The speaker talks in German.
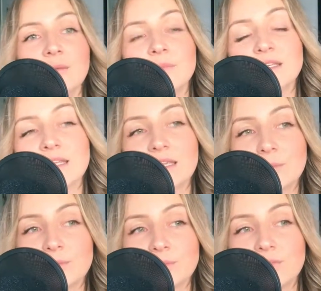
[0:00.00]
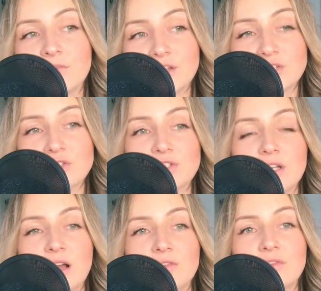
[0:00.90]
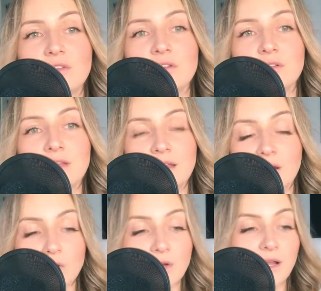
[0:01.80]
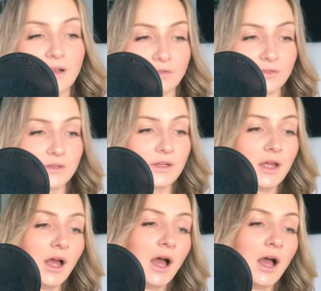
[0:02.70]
mit gekipptem Fenster schlafen kann auch helfen.